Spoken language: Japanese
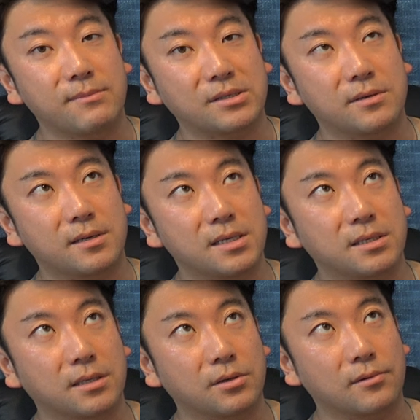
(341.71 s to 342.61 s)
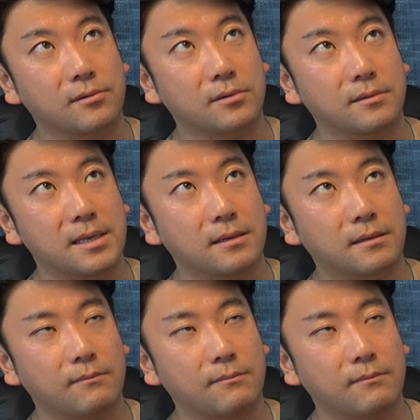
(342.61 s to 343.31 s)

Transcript: まあそれに関しては結局ね、